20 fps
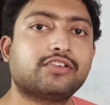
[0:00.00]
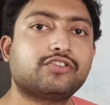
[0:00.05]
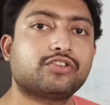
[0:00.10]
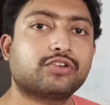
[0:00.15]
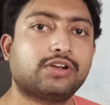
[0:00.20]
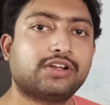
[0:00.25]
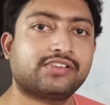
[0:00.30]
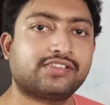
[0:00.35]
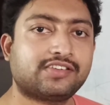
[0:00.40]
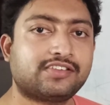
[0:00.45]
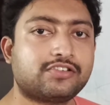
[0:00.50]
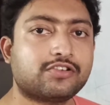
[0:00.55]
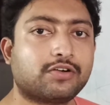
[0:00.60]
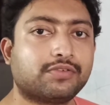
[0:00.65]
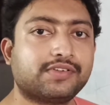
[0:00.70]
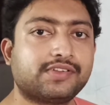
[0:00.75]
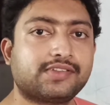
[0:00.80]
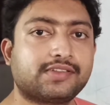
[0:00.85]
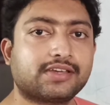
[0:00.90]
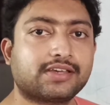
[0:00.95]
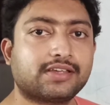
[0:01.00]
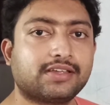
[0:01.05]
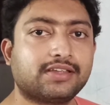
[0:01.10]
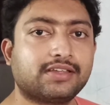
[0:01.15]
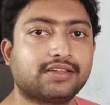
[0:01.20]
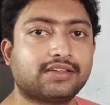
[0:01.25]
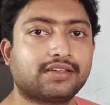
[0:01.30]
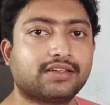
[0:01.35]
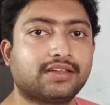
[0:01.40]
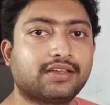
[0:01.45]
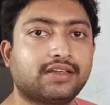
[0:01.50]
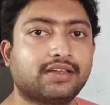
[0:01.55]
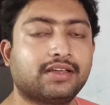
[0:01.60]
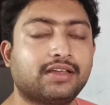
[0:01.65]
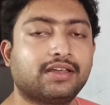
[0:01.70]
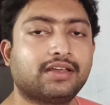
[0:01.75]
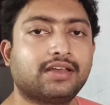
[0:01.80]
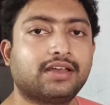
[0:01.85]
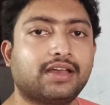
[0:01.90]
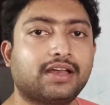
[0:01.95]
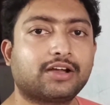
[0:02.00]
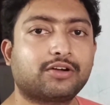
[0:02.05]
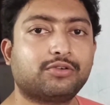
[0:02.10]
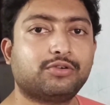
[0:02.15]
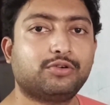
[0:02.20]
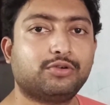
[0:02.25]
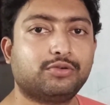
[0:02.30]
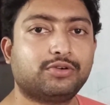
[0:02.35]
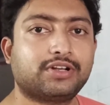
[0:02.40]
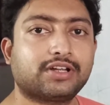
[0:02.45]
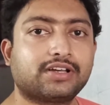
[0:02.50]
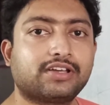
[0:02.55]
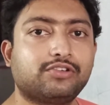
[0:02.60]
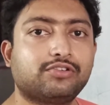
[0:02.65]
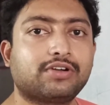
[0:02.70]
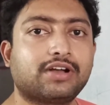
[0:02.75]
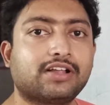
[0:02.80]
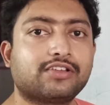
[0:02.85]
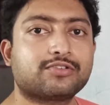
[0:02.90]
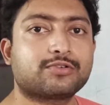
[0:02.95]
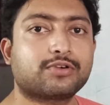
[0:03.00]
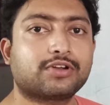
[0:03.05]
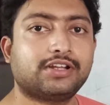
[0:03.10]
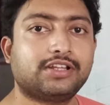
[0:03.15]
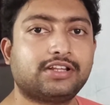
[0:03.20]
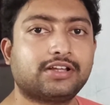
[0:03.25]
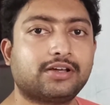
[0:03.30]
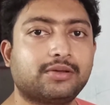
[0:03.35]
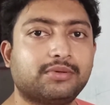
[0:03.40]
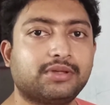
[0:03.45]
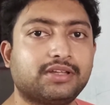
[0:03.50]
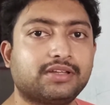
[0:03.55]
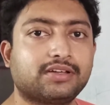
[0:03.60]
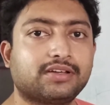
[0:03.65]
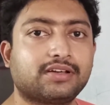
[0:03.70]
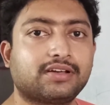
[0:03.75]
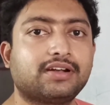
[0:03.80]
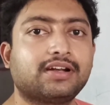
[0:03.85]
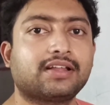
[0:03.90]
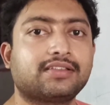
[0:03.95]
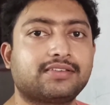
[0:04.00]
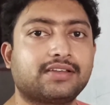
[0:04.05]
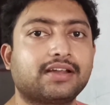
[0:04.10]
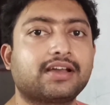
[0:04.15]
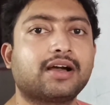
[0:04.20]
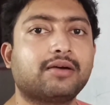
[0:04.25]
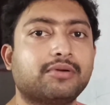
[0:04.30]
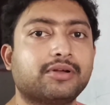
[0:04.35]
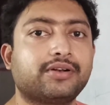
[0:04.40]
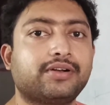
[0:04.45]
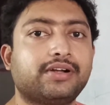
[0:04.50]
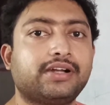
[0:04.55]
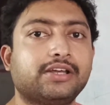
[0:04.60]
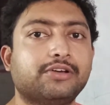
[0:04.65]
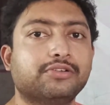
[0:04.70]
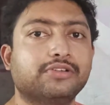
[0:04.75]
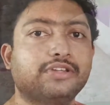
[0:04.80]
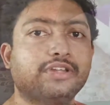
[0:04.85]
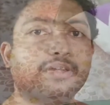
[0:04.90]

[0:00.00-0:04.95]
চলে এসেছি অফিস থেকে এখন টুকটাক কিছু কাজ করে নিতে হবে রাত্রে খাবার রেডি করতে